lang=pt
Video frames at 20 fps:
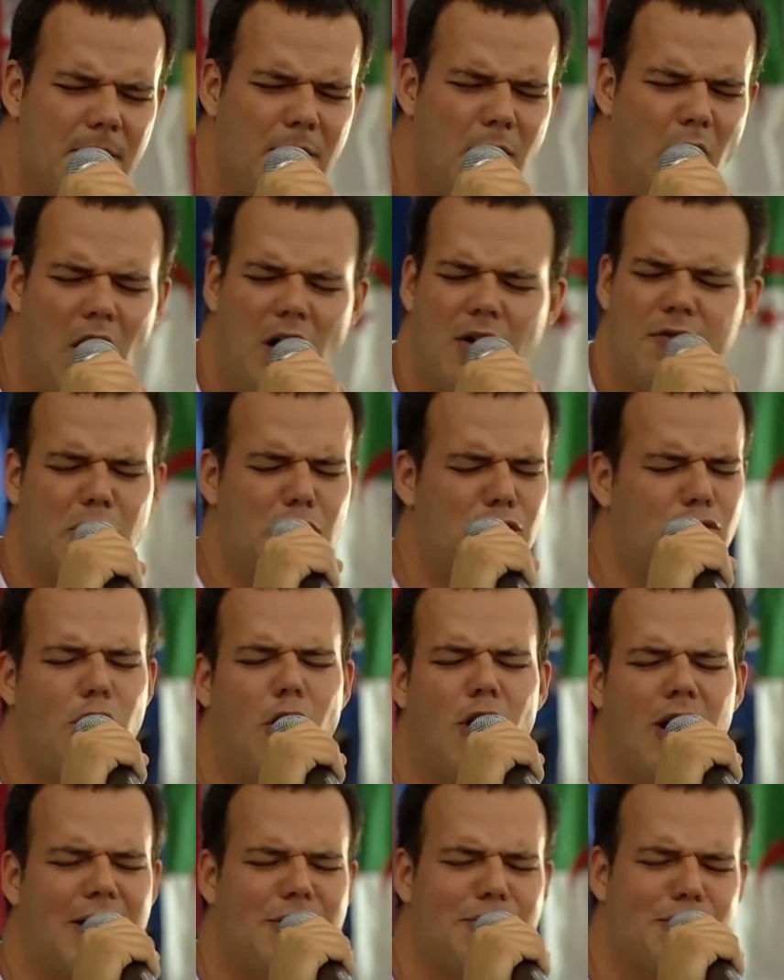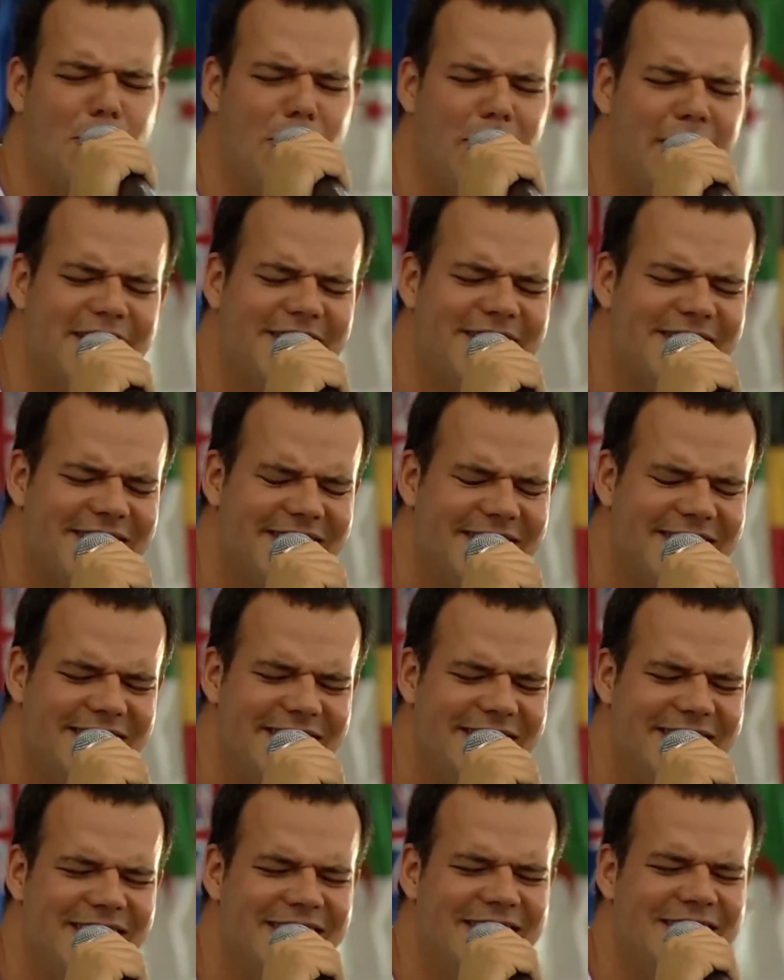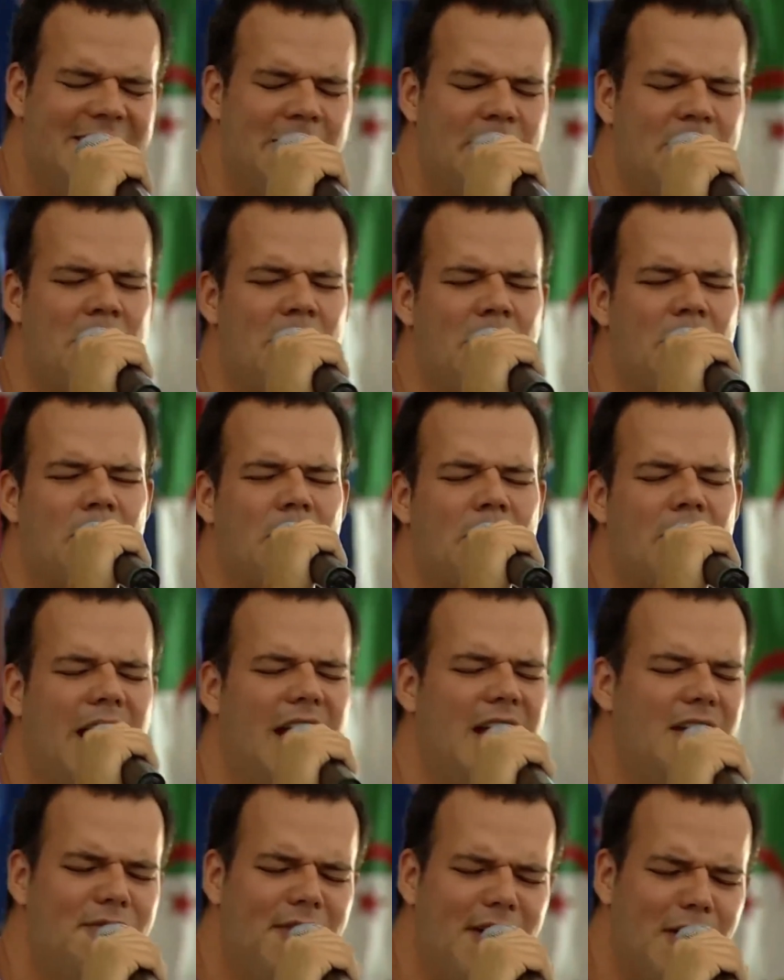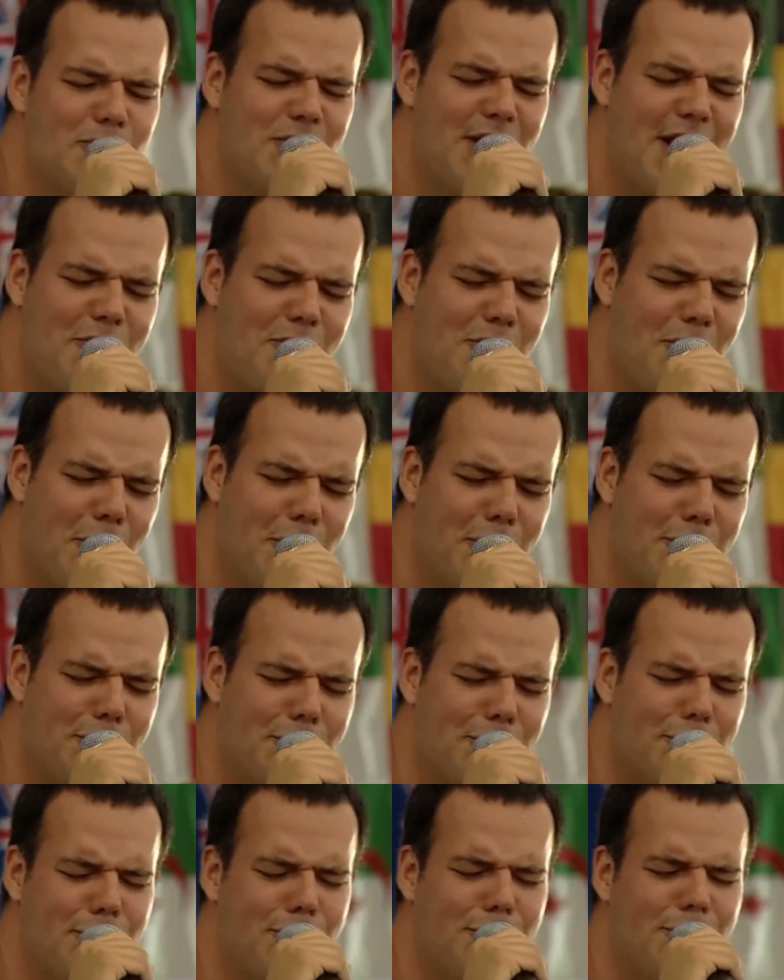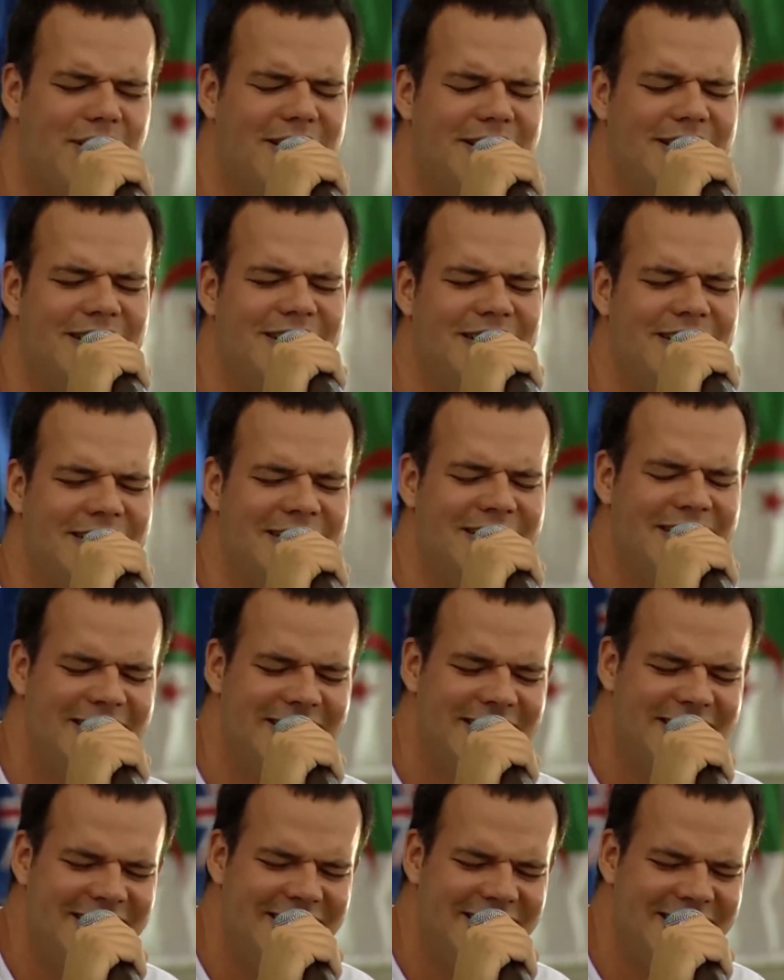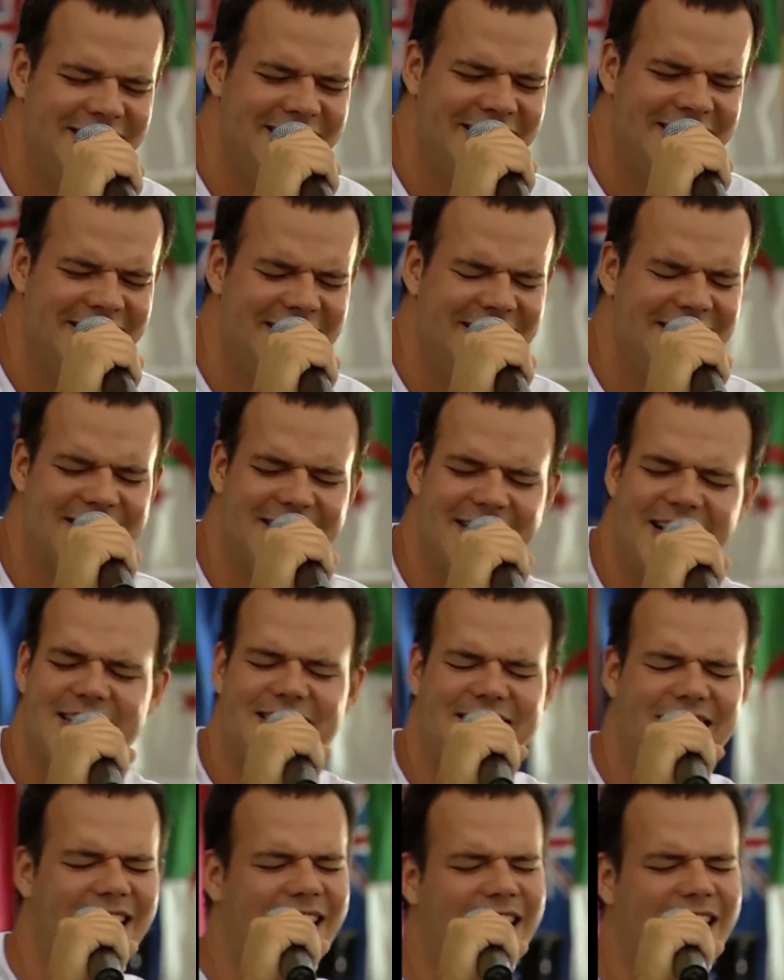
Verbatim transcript: Mova os corações, envia os recursos, e que essa